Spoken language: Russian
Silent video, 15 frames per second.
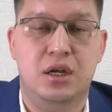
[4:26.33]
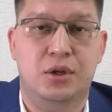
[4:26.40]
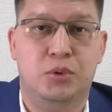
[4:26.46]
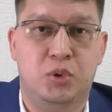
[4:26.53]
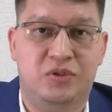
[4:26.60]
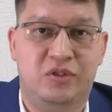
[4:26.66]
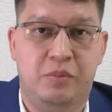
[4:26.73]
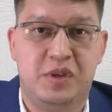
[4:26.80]

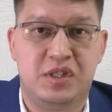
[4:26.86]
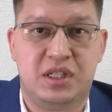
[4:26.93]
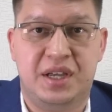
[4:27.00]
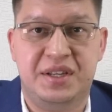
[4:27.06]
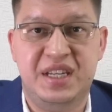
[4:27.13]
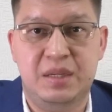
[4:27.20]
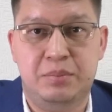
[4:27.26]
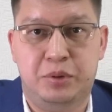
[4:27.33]
то в
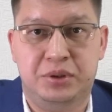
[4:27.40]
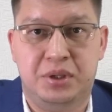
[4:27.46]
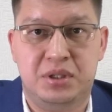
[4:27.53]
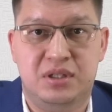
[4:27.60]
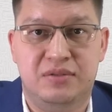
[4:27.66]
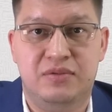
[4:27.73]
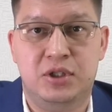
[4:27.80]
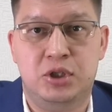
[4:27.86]
описании под
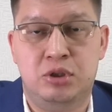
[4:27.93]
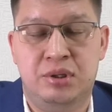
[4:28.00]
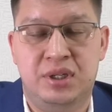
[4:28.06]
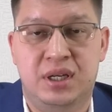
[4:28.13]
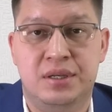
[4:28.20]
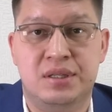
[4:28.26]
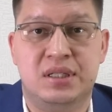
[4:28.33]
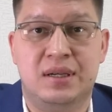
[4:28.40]
этим видео я
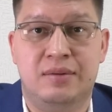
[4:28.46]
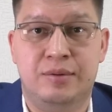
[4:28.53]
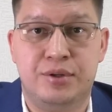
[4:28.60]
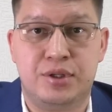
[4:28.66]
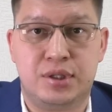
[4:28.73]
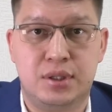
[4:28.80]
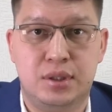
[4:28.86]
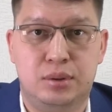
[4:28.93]
оставлю
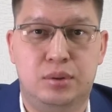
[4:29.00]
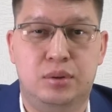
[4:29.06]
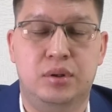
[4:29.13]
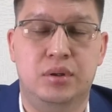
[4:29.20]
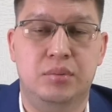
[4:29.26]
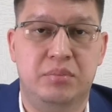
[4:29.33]
ссылку,